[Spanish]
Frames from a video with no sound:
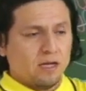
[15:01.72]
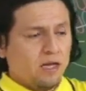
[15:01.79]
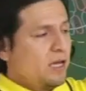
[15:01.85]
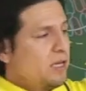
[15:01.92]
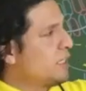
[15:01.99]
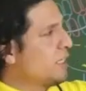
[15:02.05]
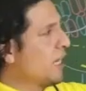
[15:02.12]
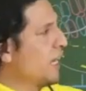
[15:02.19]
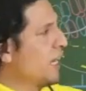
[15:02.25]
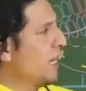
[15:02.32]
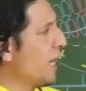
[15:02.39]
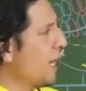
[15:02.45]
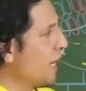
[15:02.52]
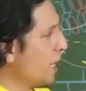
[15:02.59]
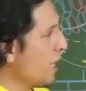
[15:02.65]
Y el
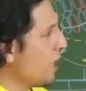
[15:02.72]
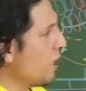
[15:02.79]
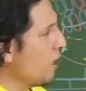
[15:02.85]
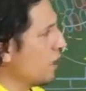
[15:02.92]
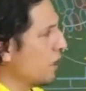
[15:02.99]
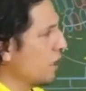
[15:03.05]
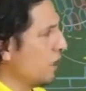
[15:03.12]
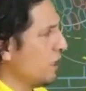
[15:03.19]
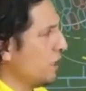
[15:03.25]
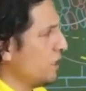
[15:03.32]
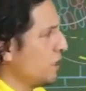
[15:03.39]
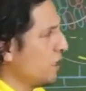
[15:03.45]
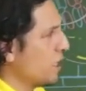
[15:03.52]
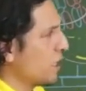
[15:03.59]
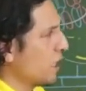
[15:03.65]
N
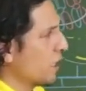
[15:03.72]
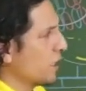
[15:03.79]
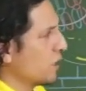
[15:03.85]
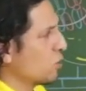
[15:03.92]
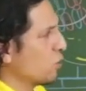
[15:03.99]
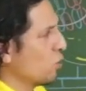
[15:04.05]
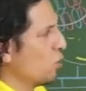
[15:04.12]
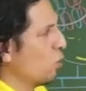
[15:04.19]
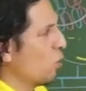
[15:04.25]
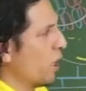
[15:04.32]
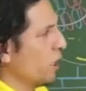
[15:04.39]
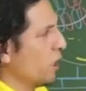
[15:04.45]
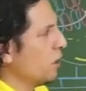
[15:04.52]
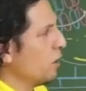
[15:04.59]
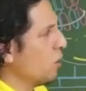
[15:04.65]
indica que solo
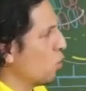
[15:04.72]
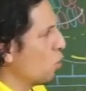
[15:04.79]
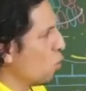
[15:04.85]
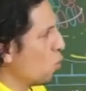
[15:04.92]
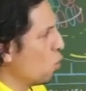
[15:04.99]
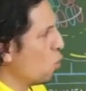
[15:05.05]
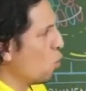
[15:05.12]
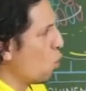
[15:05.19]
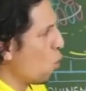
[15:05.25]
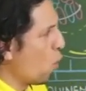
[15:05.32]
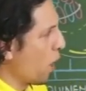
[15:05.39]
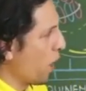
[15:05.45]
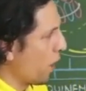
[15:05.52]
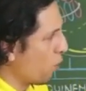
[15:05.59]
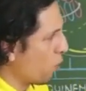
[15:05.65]
hay un
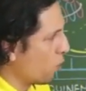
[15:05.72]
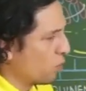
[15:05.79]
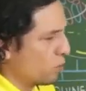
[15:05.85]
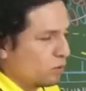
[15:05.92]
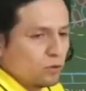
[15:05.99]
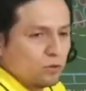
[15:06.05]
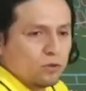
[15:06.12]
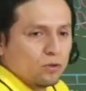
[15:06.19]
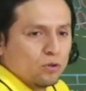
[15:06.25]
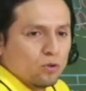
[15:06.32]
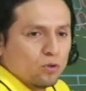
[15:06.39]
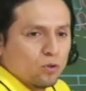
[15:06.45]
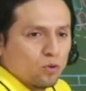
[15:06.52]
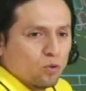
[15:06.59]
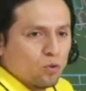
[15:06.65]
juego.
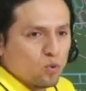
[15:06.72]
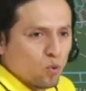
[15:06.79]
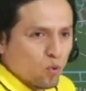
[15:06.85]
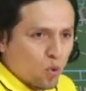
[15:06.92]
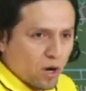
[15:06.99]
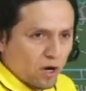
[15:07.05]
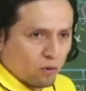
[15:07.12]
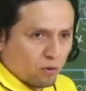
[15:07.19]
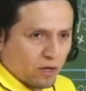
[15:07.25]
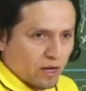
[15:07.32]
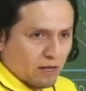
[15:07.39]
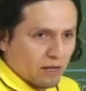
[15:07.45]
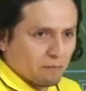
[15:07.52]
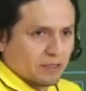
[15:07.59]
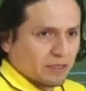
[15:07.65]
Un juego
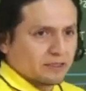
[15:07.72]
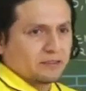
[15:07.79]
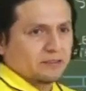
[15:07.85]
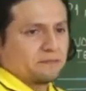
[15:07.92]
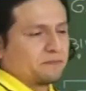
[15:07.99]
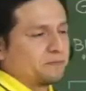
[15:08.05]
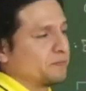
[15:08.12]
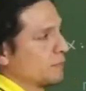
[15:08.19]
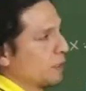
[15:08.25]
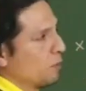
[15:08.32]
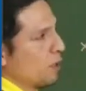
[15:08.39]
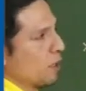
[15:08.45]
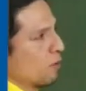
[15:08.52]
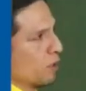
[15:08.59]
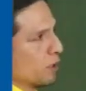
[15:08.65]
nada más. ¿Estamos
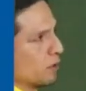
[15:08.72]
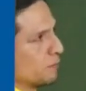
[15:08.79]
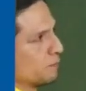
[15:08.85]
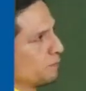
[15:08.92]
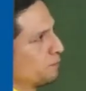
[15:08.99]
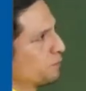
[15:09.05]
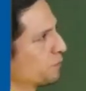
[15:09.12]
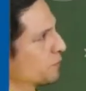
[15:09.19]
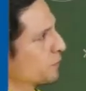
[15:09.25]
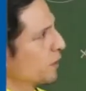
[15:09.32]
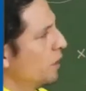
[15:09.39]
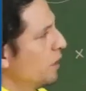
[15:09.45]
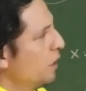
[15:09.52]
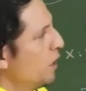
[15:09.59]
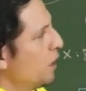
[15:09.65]
de acuerdo?
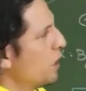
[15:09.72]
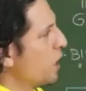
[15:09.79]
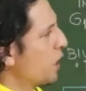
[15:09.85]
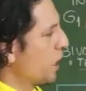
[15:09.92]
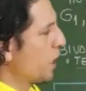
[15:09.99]
¿Y qué